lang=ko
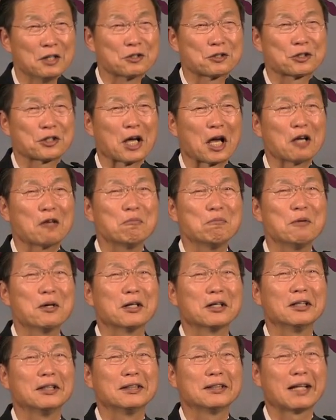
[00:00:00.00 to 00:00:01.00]

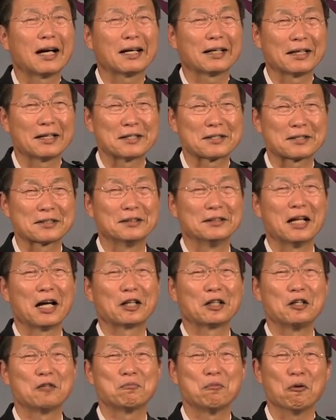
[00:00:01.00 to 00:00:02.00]
생명을 다해서
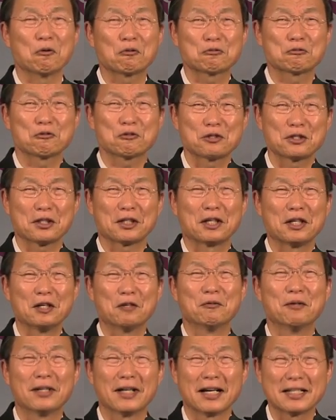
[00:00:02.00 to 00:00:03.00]
나를 복주시기
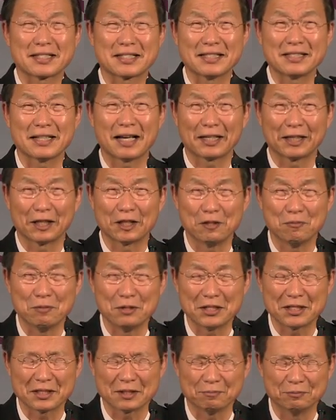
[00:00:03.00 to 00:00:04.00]
원하시는
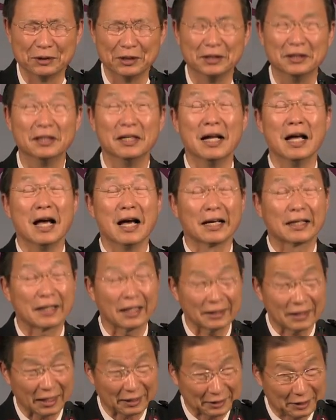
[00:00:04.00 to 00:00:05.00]
하나님이심을
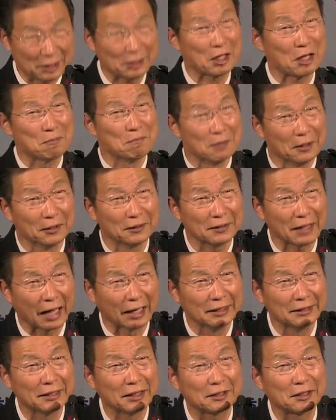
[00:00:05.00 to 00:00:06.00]
깨닫게 되면,
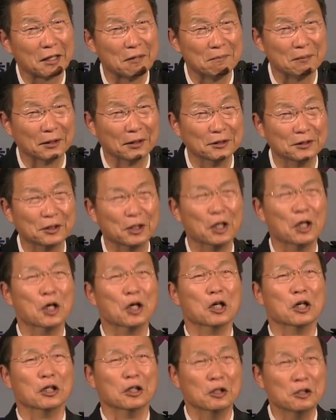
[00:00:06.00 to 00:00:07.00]
알게 되면,
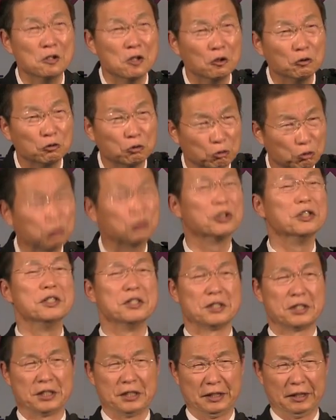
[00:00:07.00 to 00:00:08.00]
어느
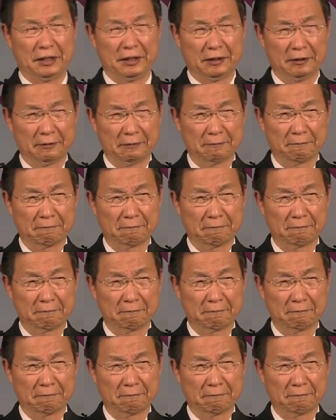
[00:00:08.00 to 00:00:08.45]
누구든지